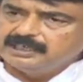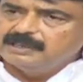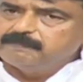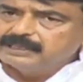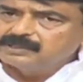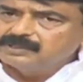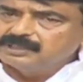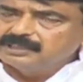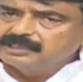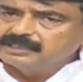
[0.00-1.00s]
ఏం పాత్ర
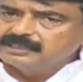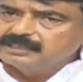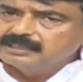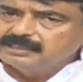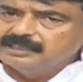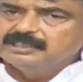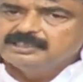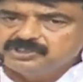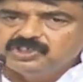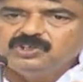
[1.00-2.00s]
ఉంది
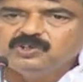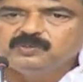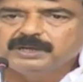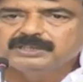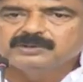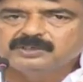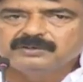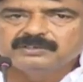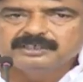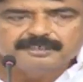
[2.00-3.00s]
శల్యుడి పాత్ర ఒకటే
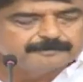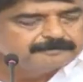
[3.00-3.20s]
ఉంది